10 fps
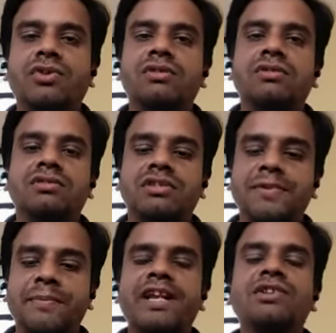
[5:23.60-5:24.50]
तो
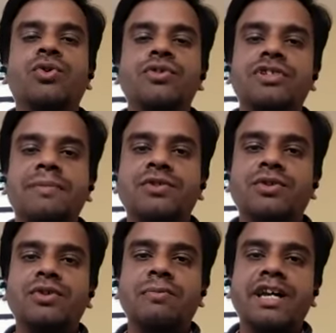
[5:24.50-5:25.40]
सबसे पहले दो
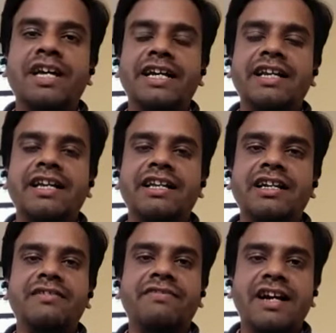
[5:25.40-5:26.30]
शब्दों को मैं
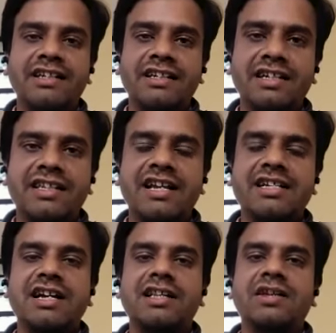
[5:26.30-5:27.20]
क्लियरली डिफाइन कर
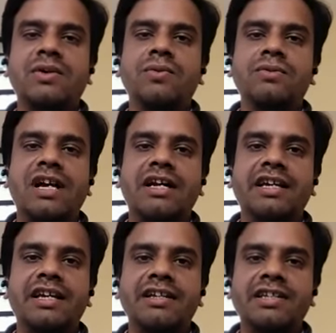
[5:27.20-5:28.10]
देना चाहता हूं
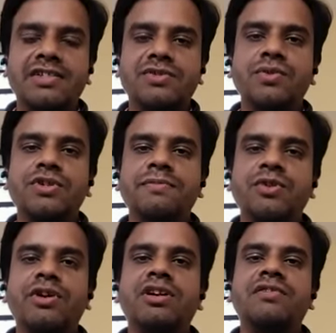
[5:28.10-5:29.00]
ताकि
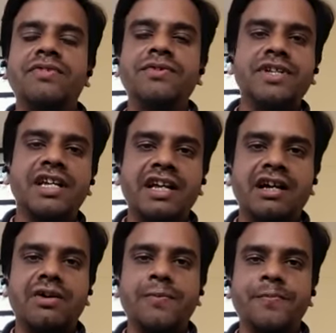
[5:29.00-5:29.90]
डिस्कोर्स में कोई
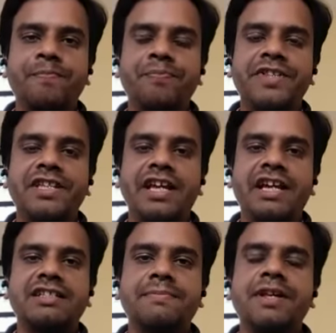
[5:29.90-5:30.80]
कंफ्यूजन ही ना हो
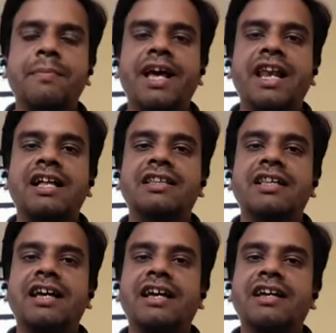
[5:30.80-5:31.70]
ठीक है सबसे पहला
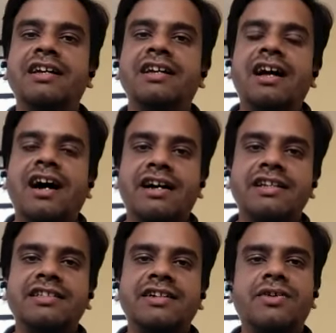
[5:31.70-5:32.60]
आता है
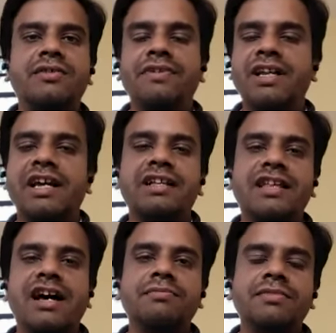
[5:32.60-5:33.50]
अर्थ और फिर
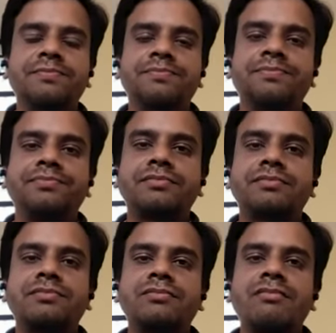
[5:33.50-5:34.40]
है धर्म
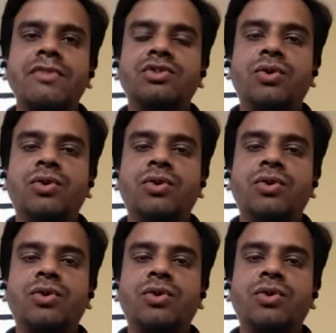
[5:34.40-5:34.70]
तो